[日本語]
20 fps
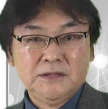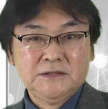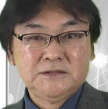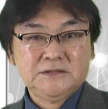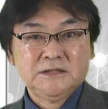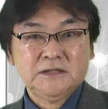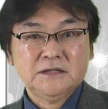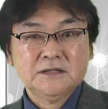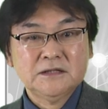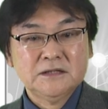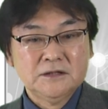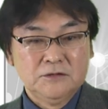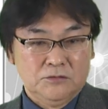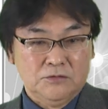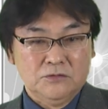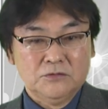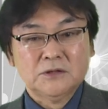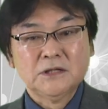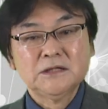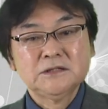
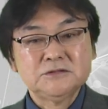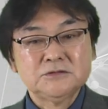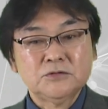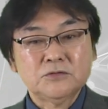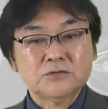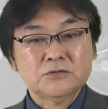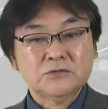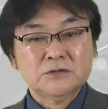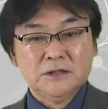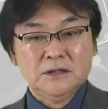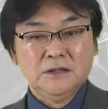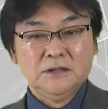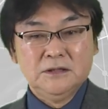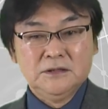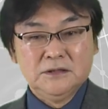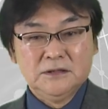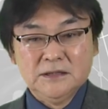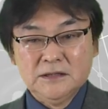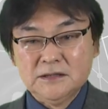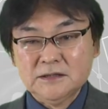イジアンネットということで
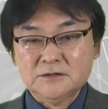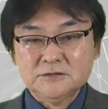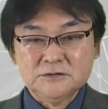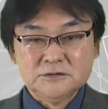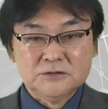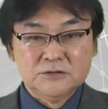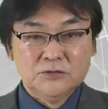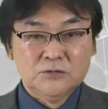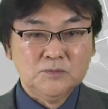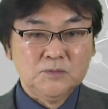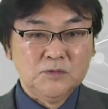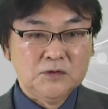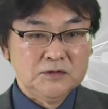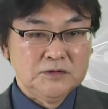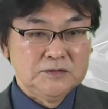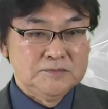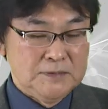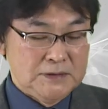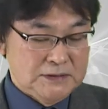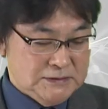出てくると思い
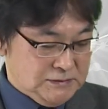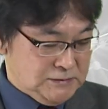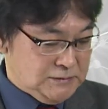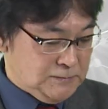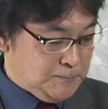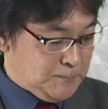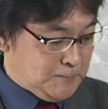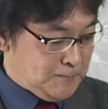ます。